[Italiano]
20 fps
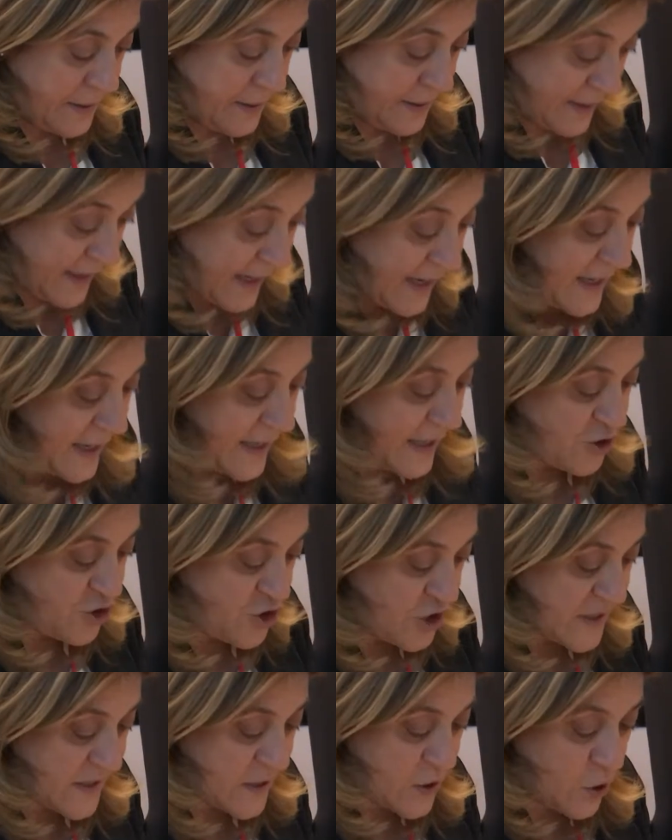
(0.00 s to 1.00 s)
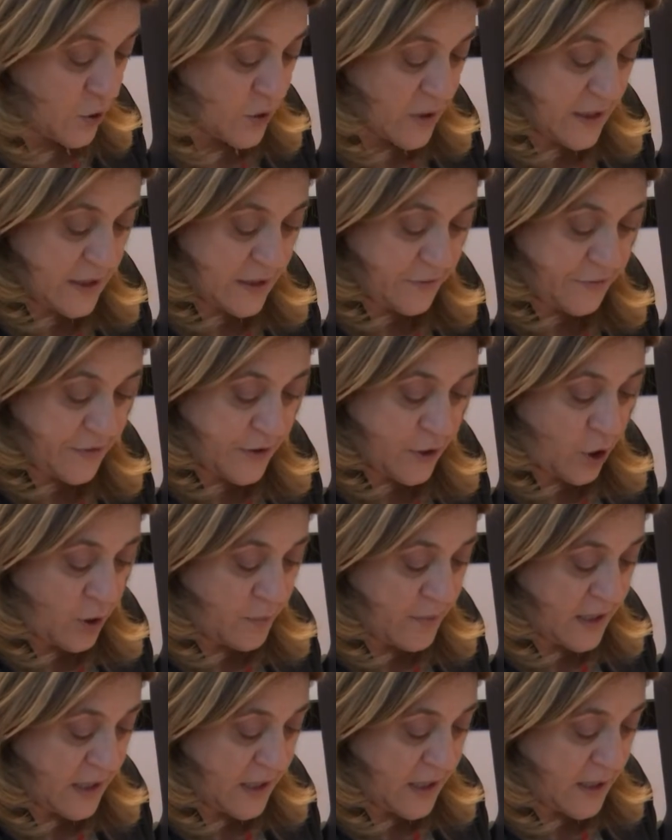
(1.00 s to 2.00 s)
nella gestione dei
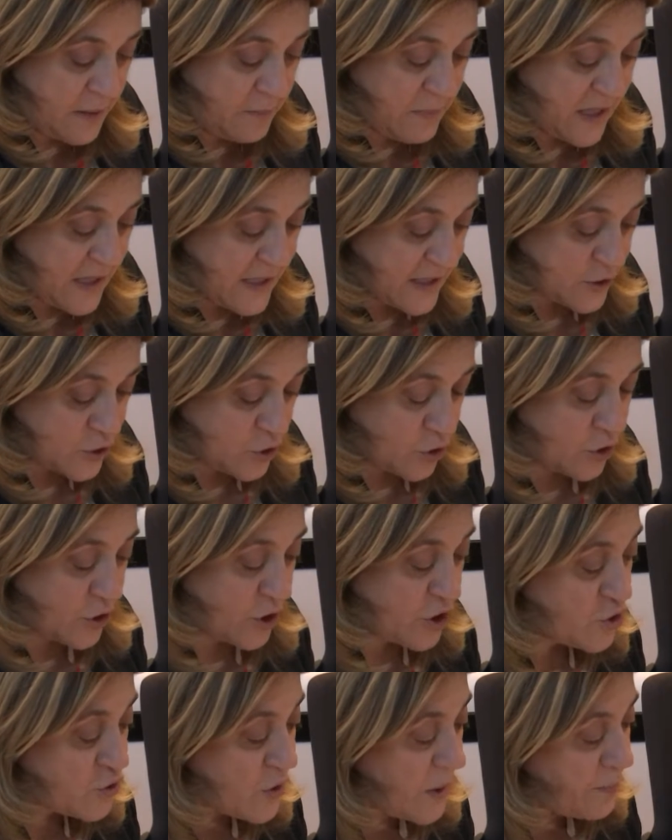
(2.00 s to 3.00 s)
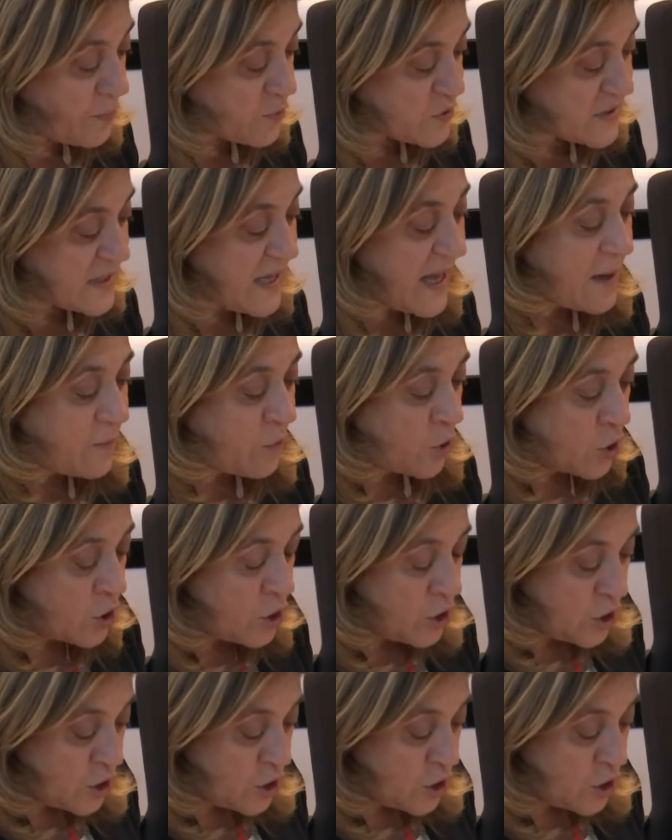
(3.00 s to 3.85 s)
fenomeni migratori, cioè possiamo